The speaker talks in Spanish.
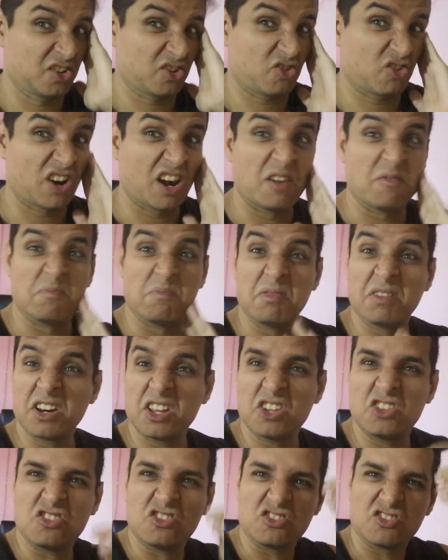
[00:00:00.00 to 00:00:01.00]
con el
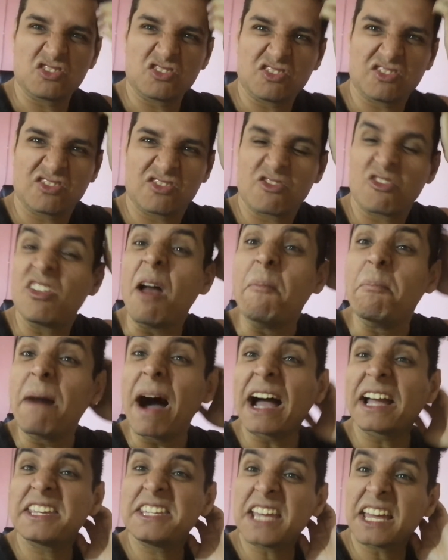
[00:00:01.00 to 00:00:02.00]
brillo, con la
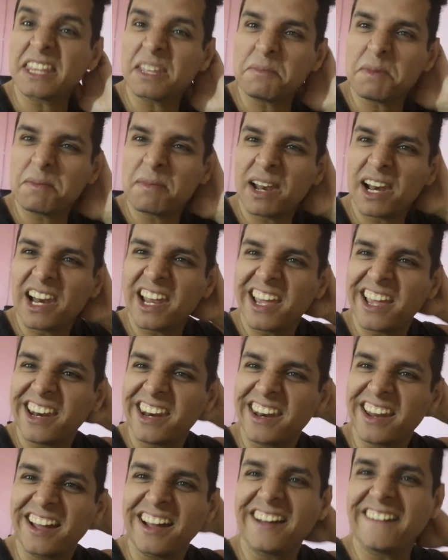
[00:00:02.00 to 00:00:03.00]
magia de mi
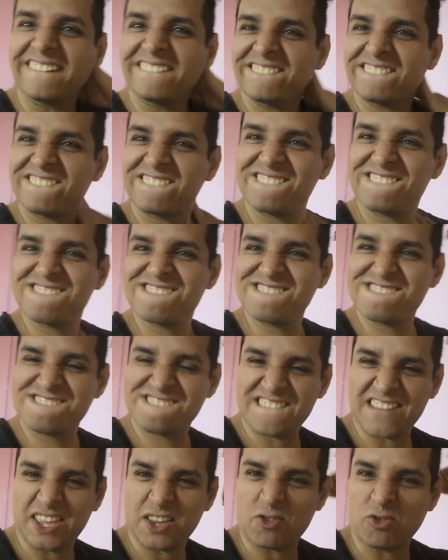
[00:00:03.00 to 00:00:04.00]
melena
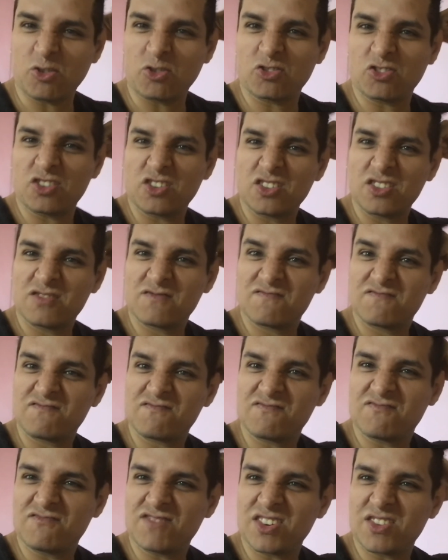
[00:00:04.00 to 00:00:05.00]
y con
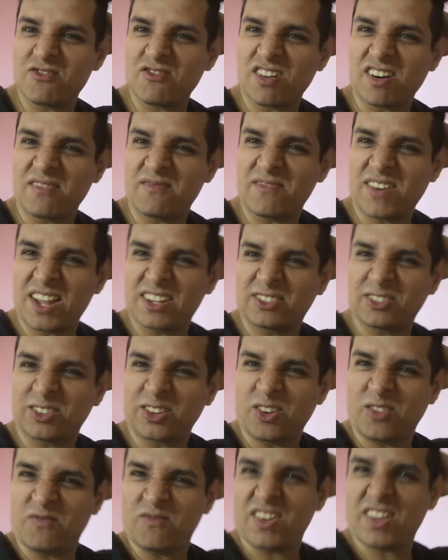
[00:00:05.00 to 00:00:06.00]
mi cuerpazo
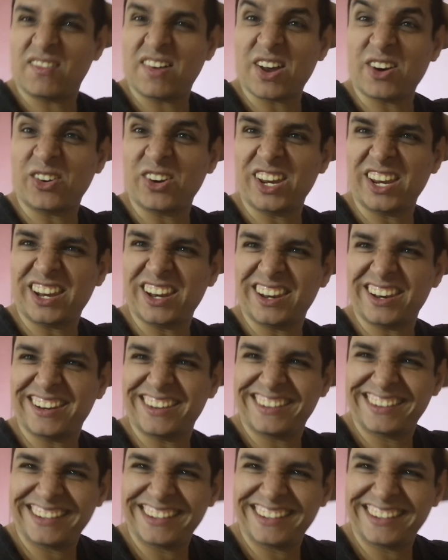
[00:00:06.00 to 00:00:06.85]
de hombre varonil.